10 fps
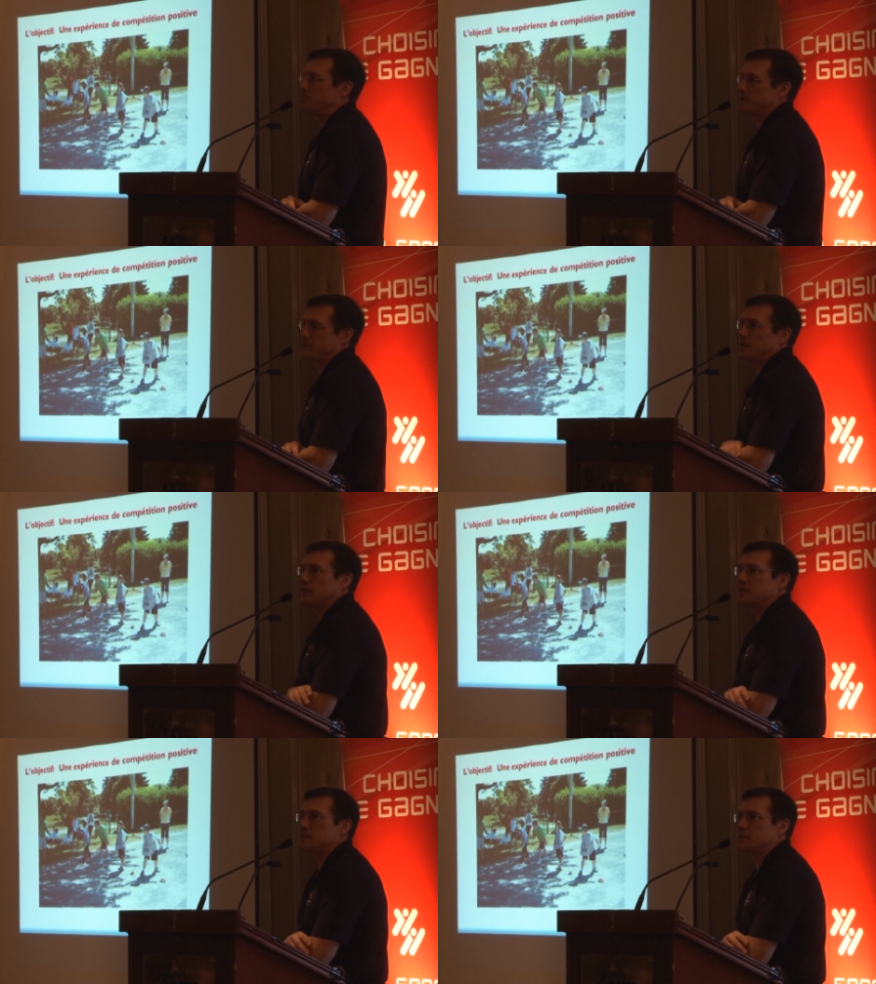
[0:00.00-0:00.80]
une piste
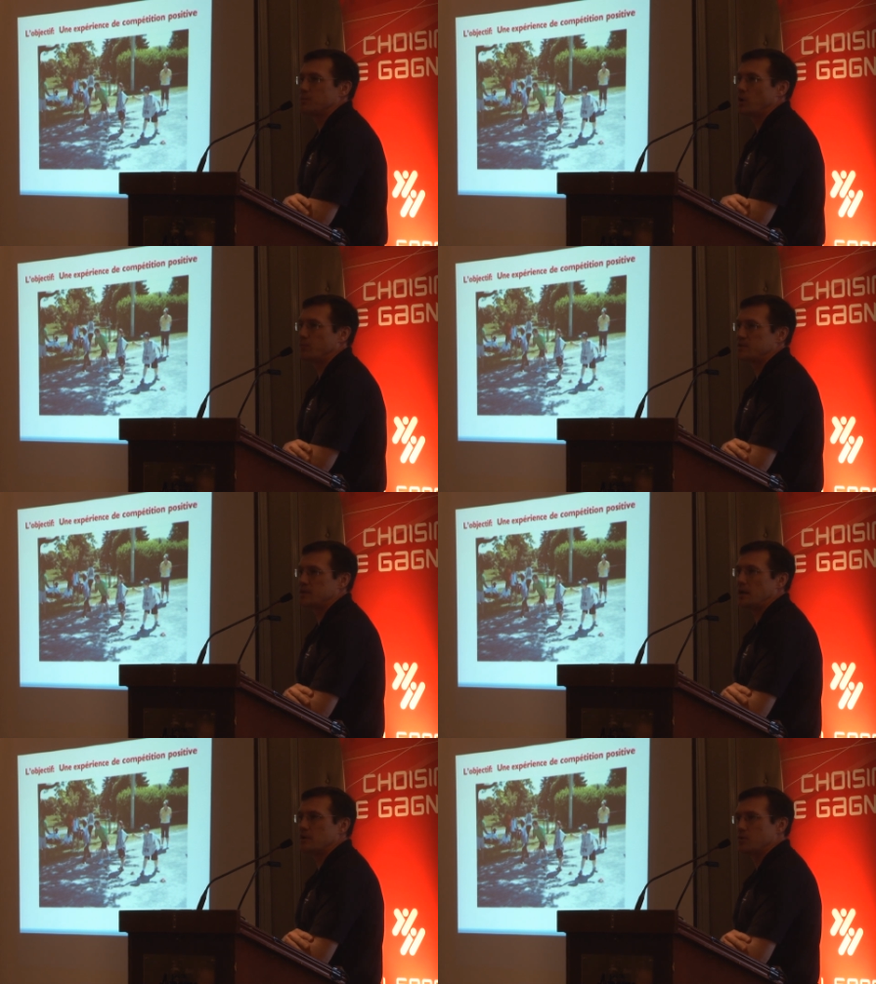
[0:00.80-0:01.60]
d'athlétisme
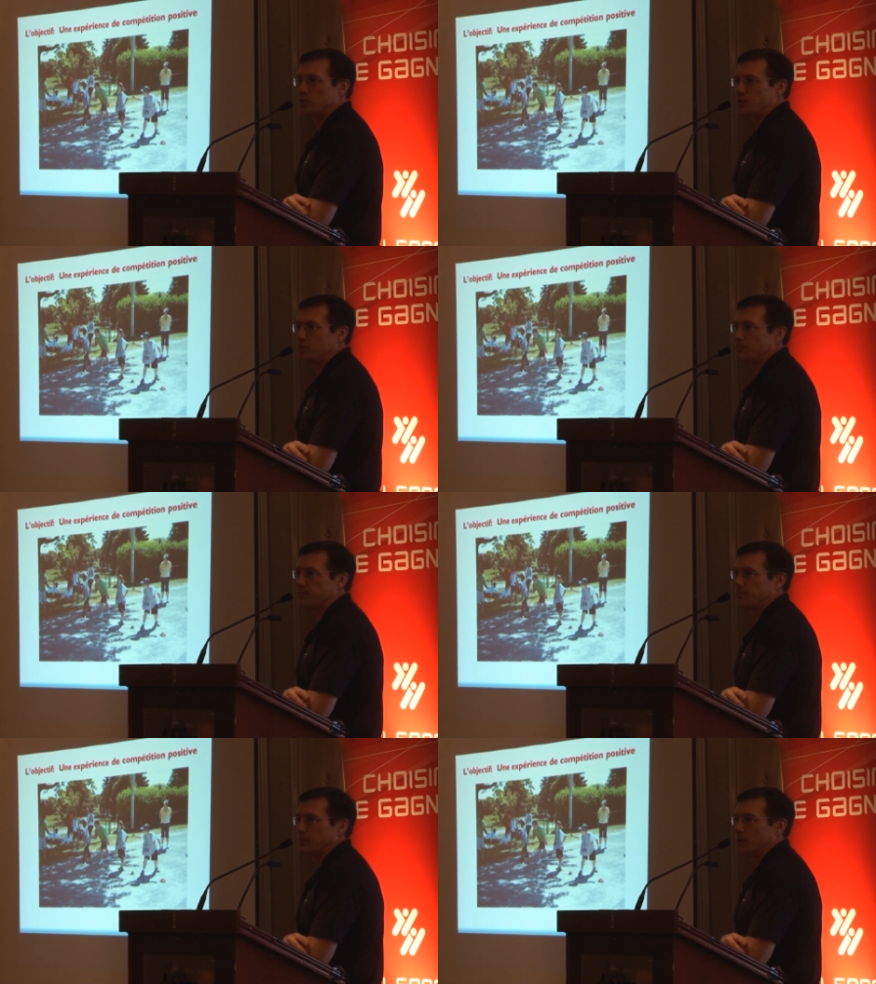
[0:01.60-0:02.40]
officielle qu'on a.
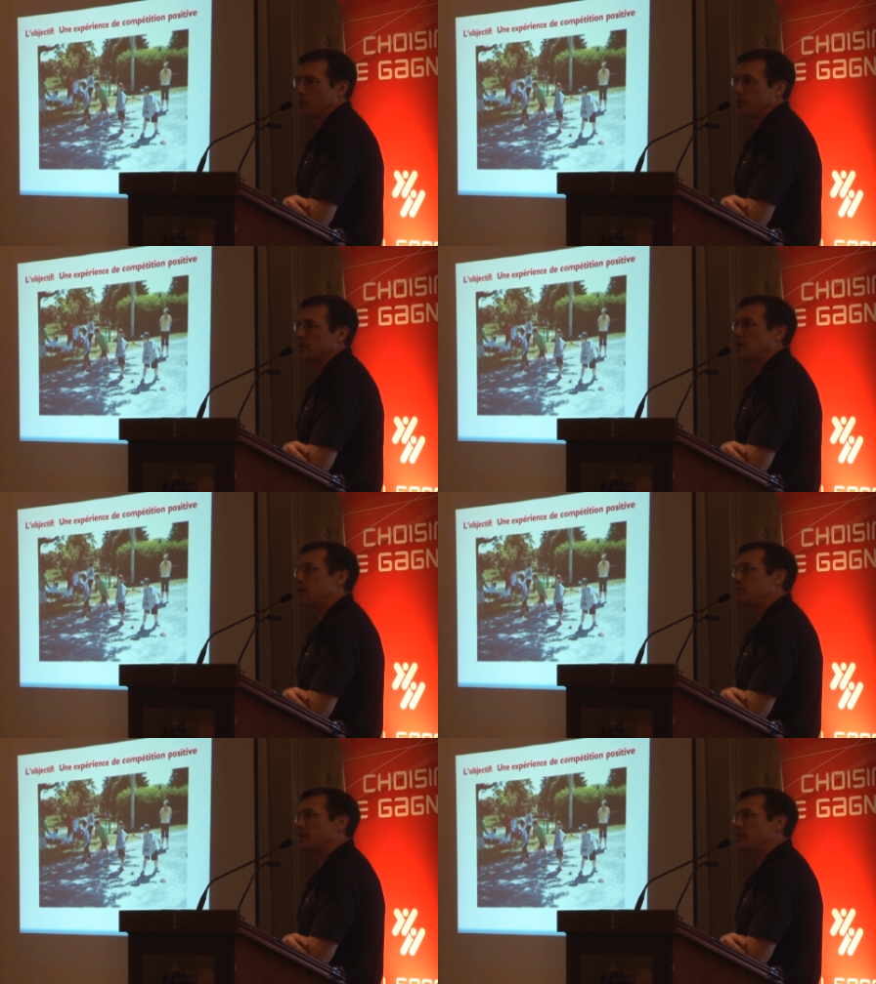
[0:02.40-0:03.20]
On est allé
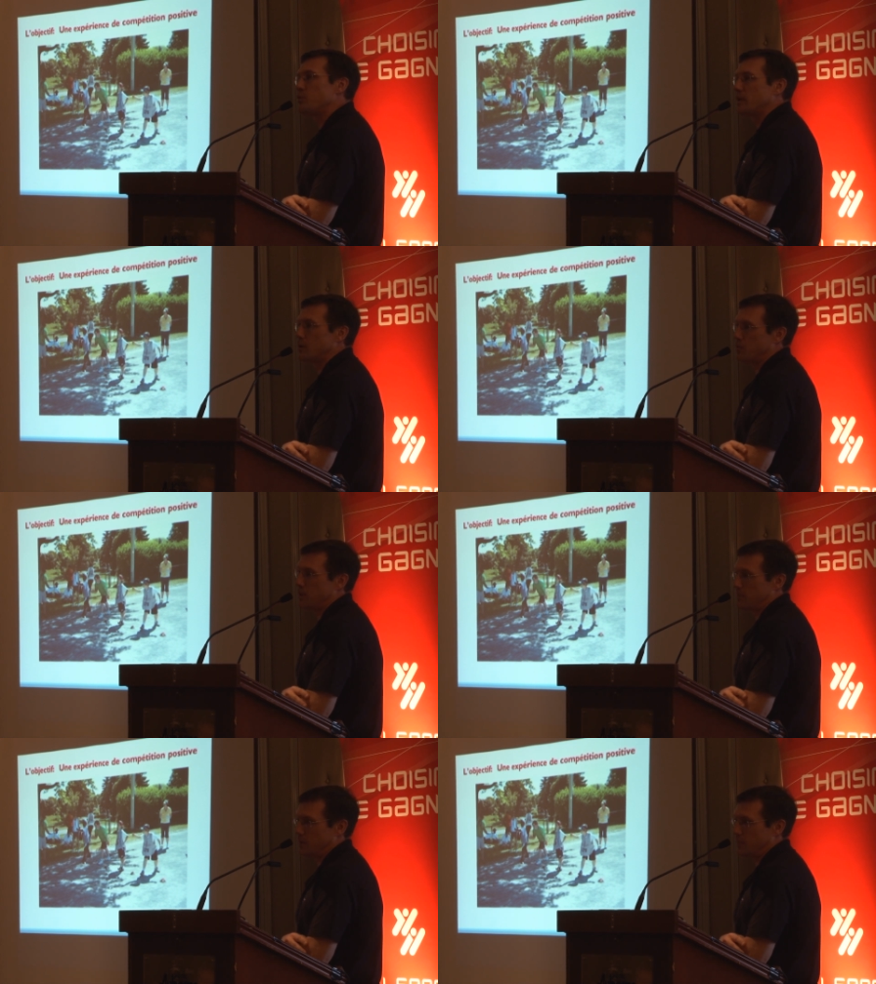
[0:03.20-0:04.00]
avec les moyens qu'on
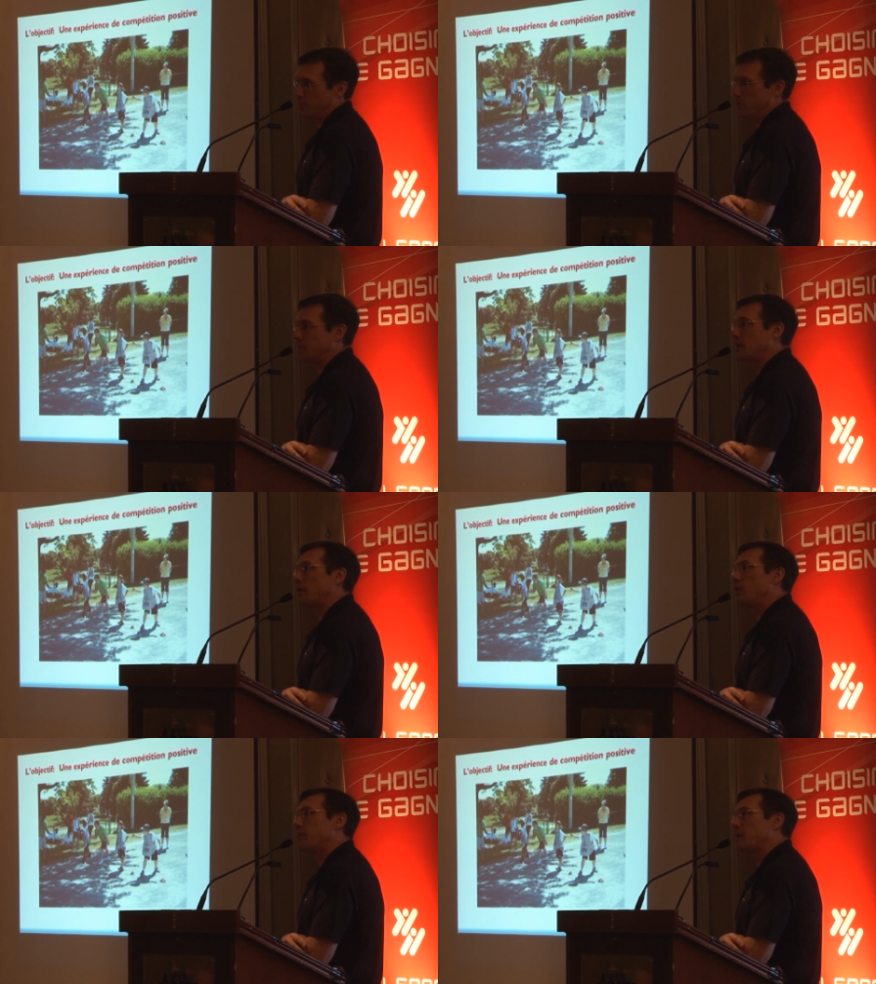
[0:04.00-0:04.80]
avait. On est allé
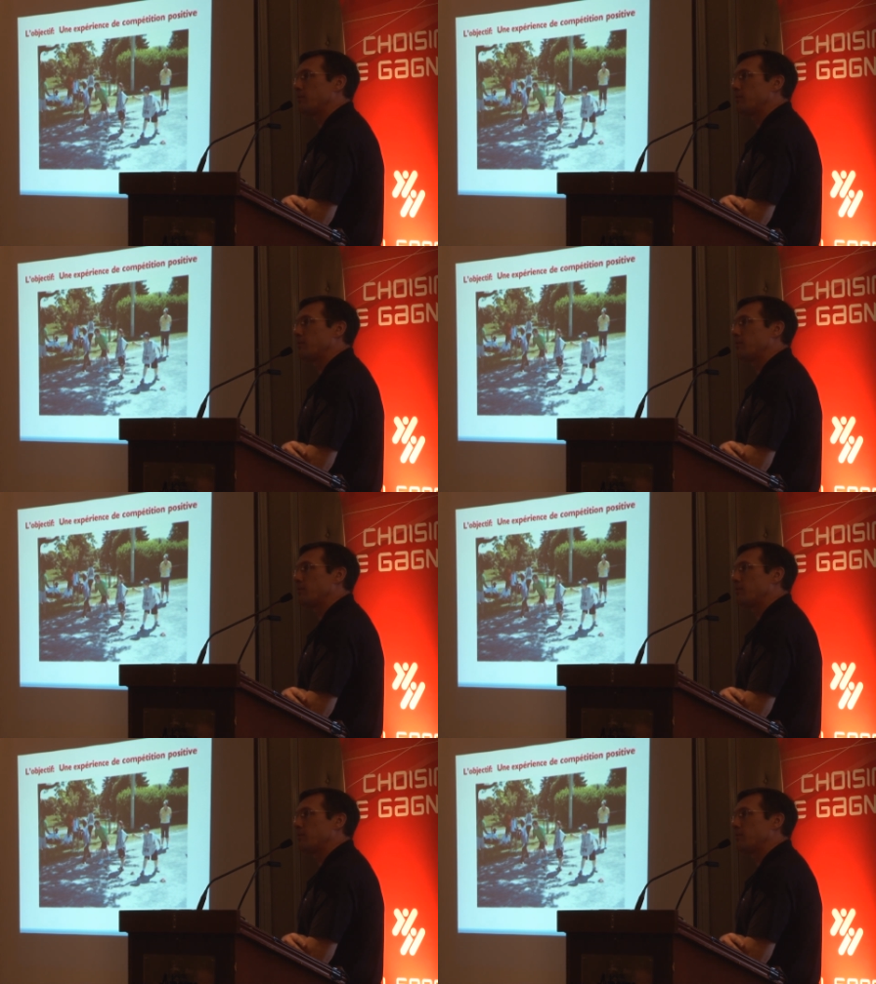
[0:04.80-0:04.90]
à un parc